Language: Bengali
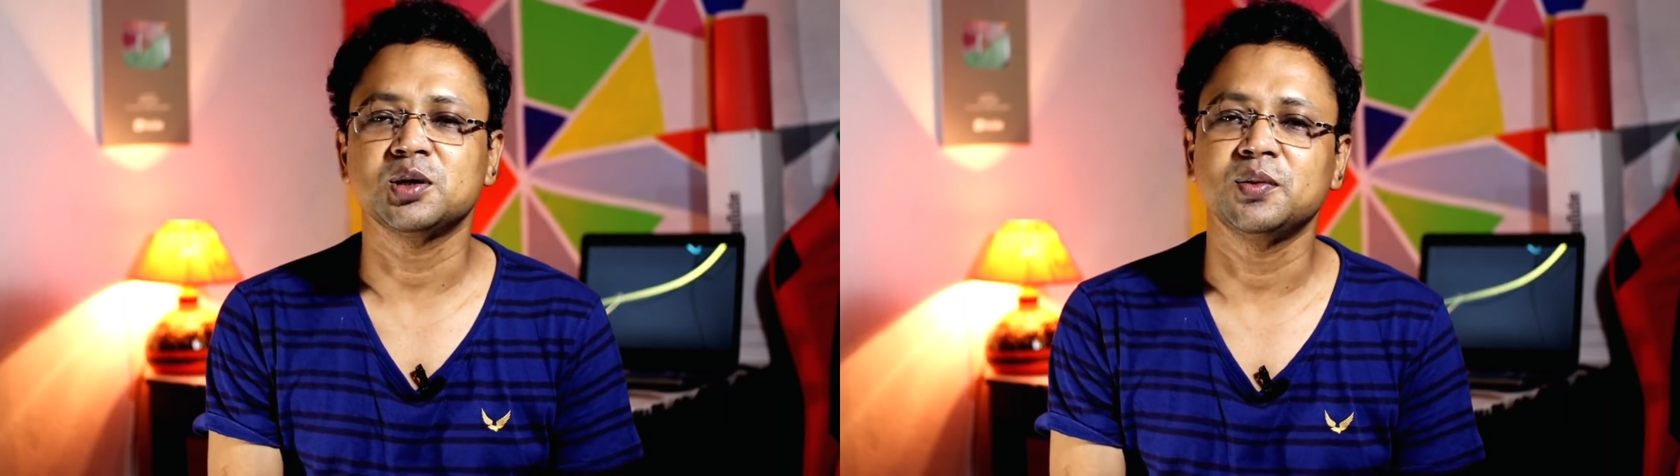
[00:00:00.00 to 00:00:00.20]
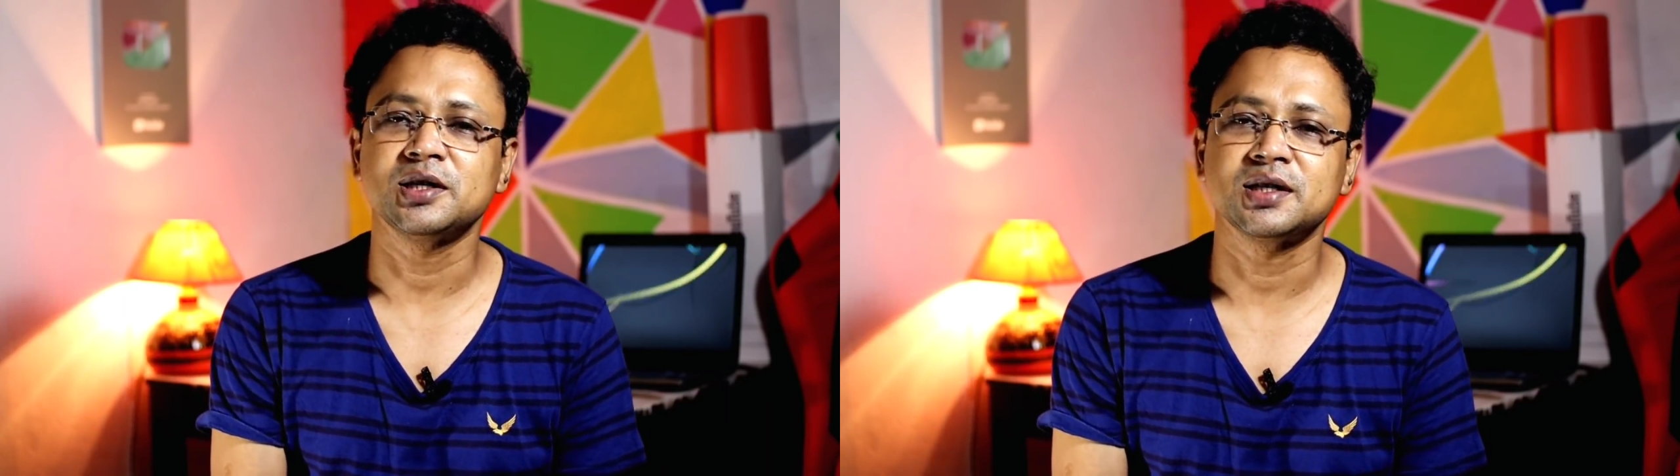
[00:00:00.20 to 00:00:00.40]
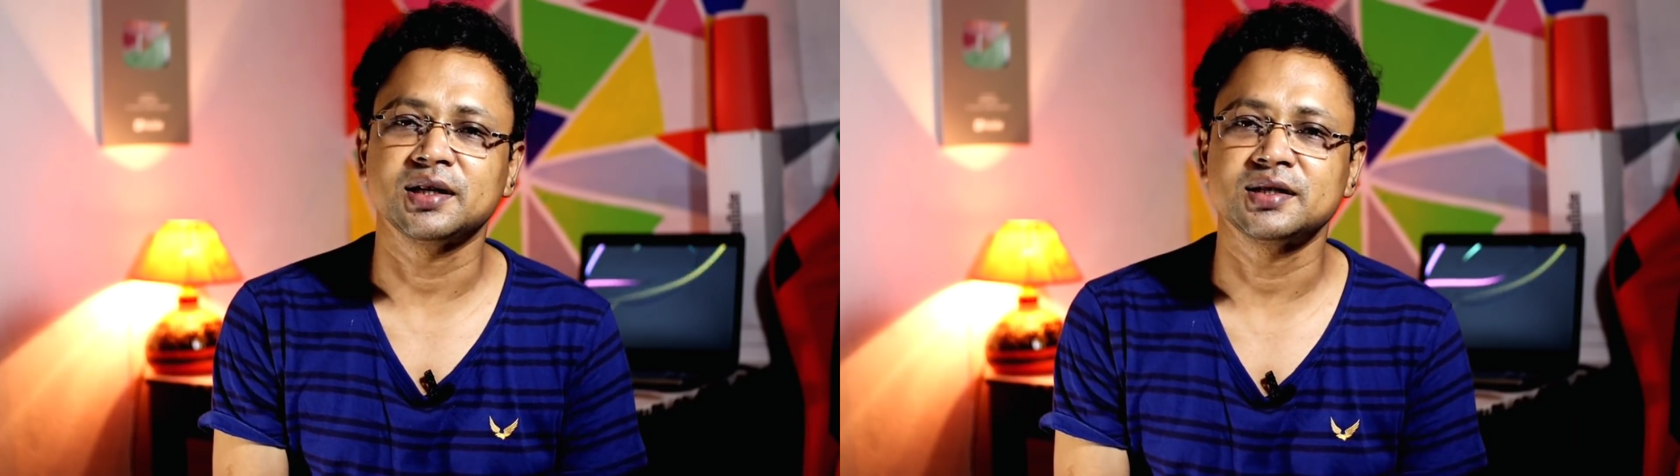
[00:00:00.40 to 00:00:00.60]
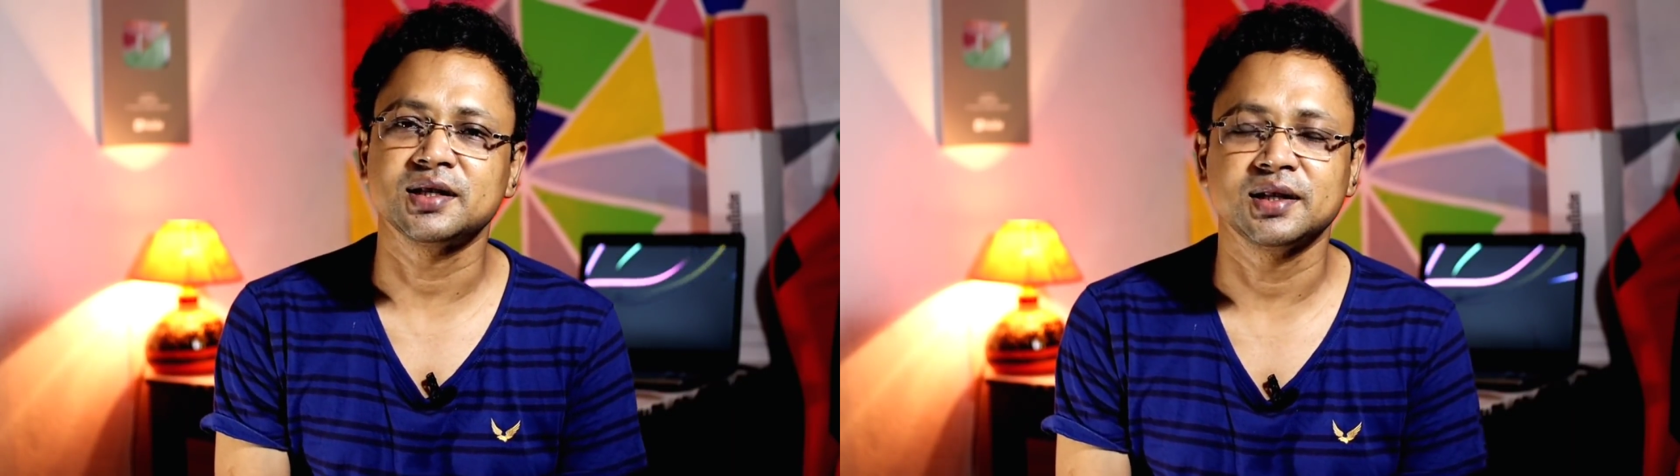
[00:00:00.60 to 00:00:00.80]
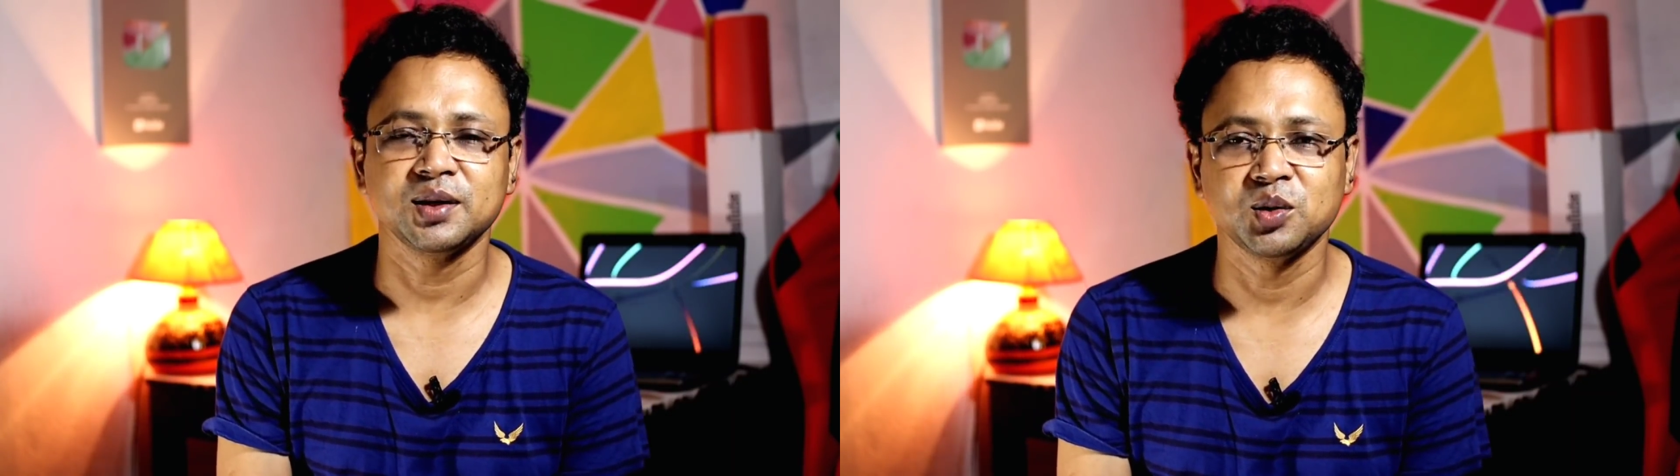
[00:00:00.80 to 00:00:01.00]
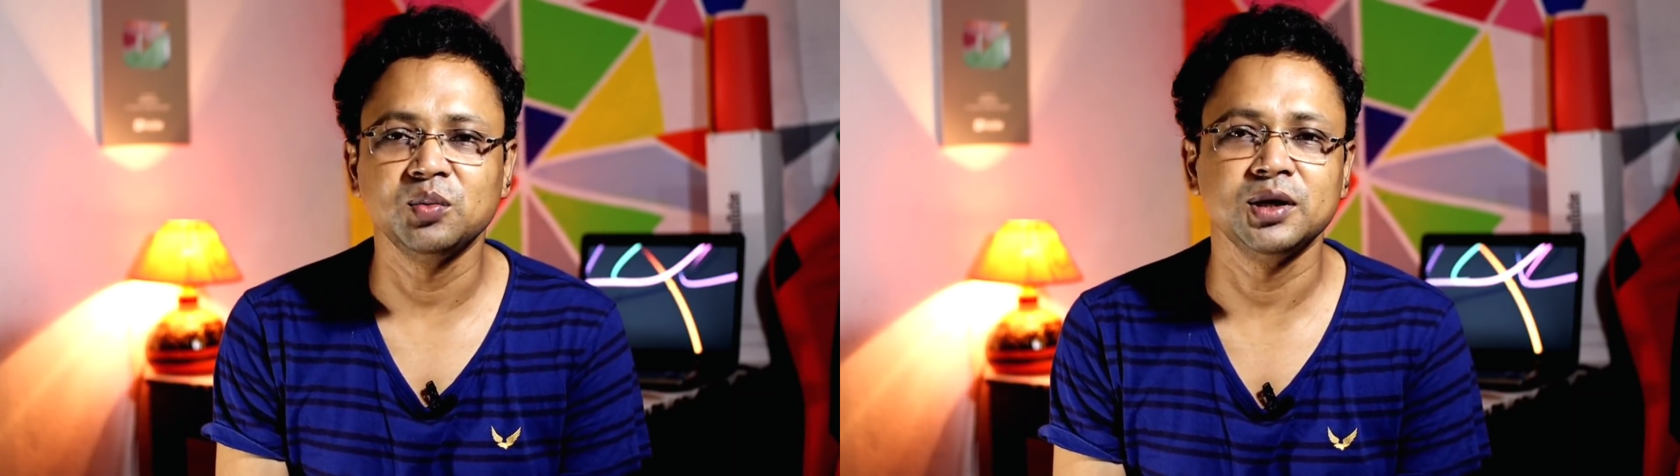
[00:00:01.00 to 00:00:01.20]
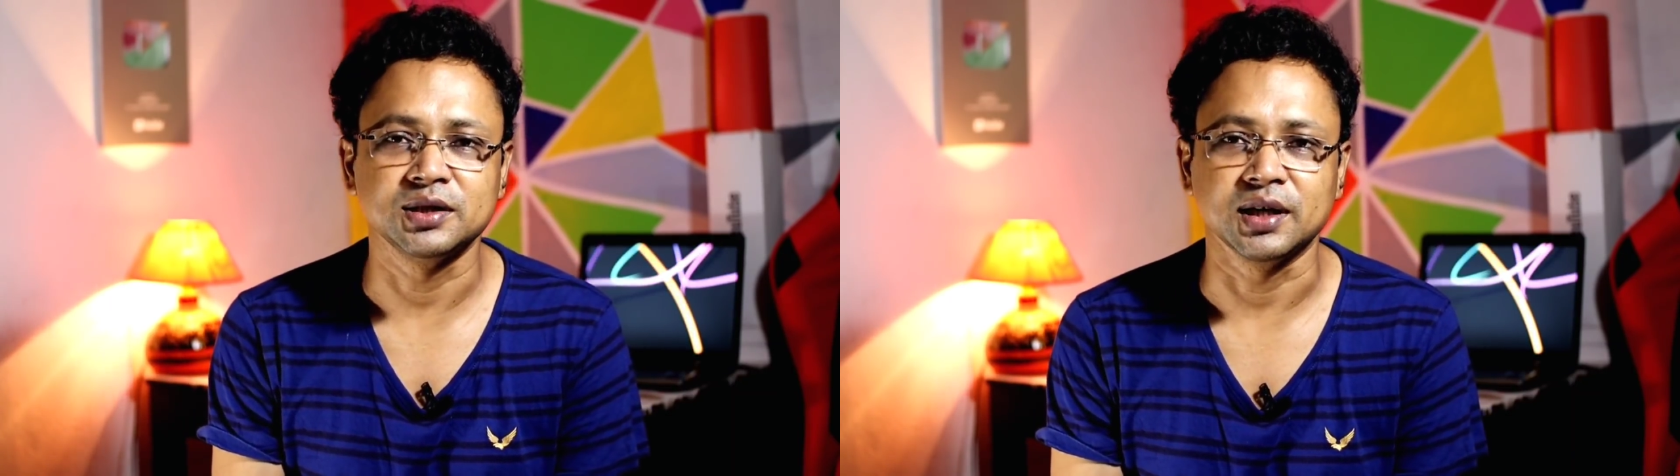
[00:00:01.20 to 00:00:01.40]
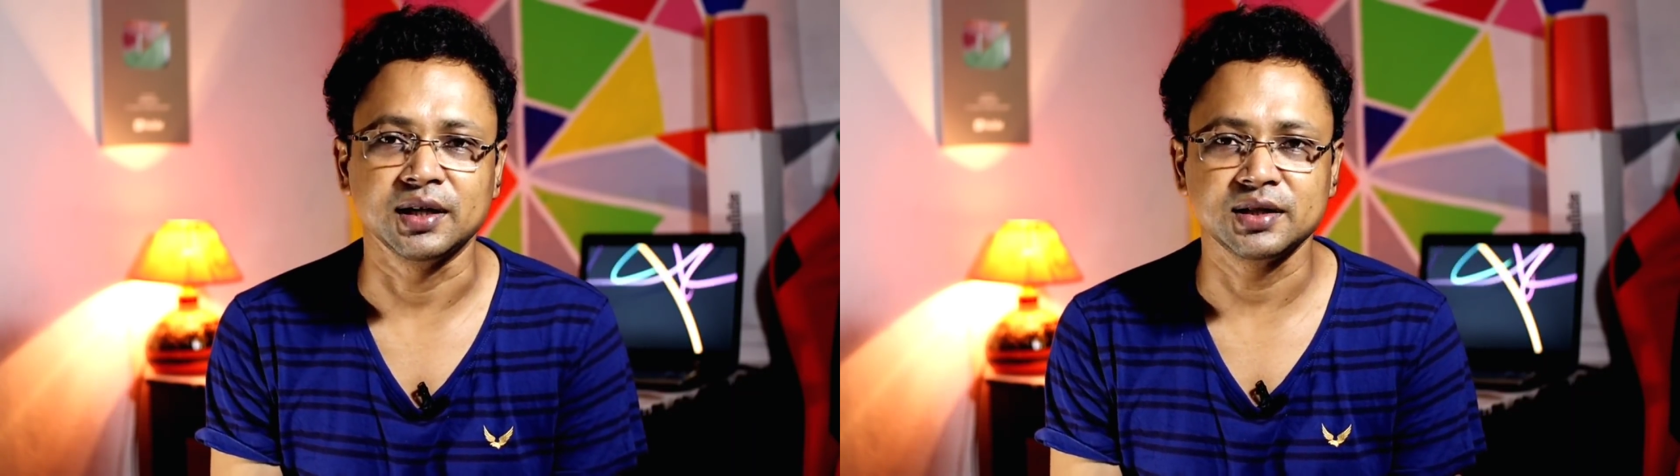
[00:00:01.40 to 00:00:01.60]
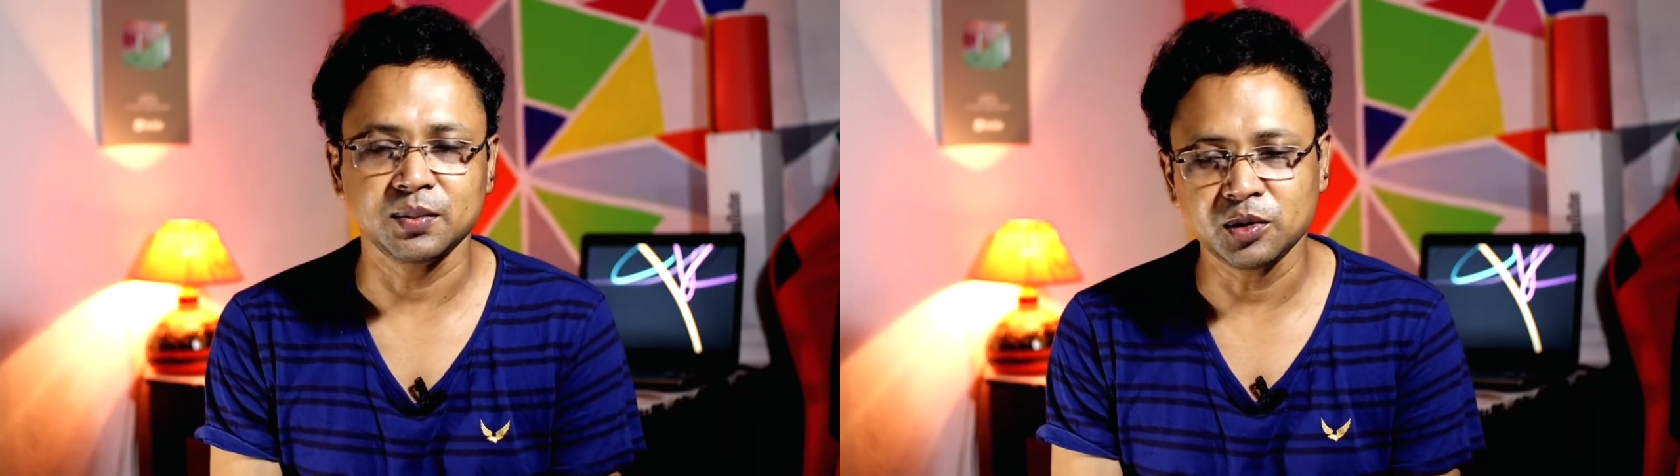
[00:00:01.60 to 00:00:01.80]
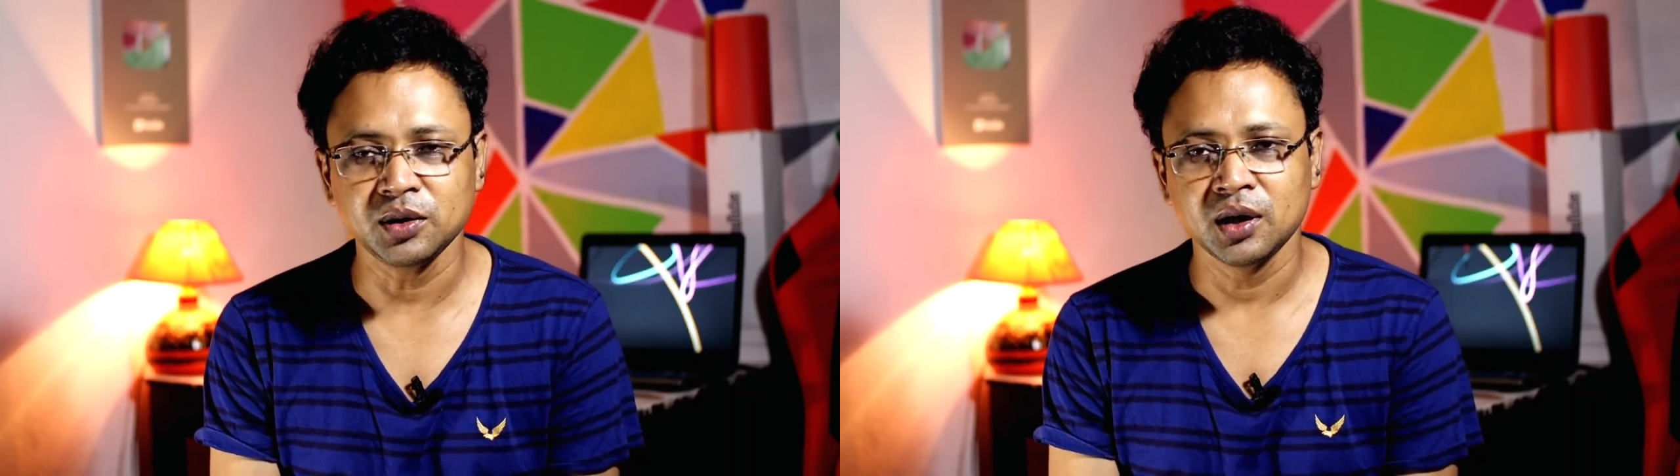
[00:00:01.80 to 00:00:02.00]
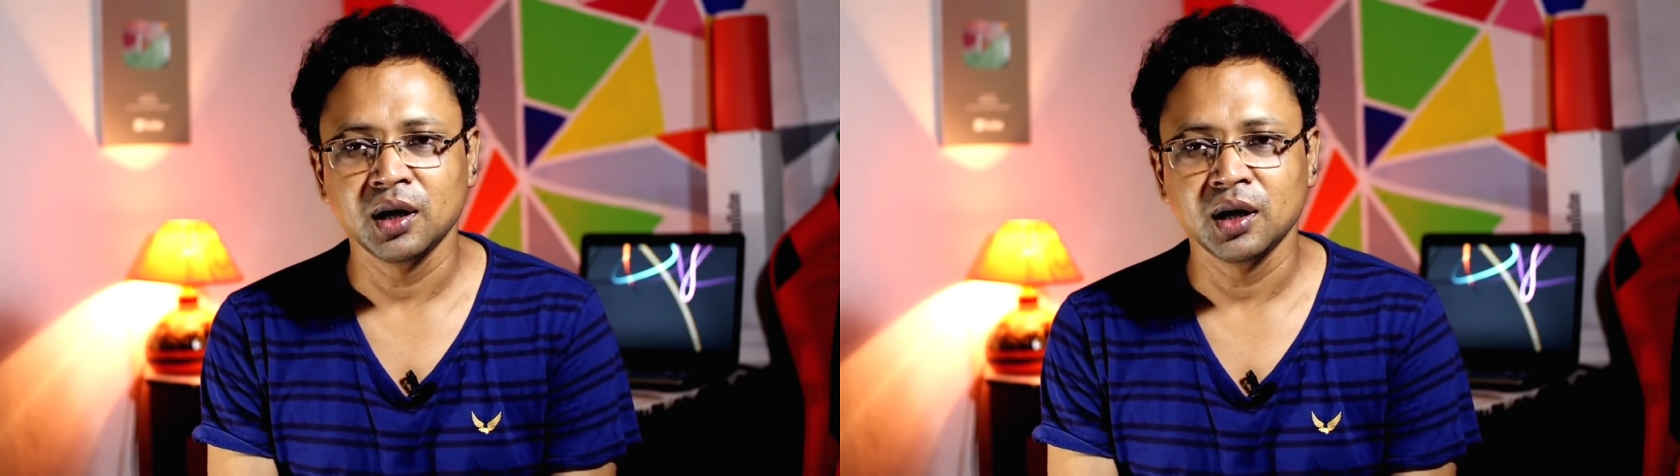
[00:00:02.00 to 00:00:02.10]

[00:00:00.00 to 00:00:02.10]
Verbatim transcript: সময়ের সাথে সাথে কমে যায় যেমন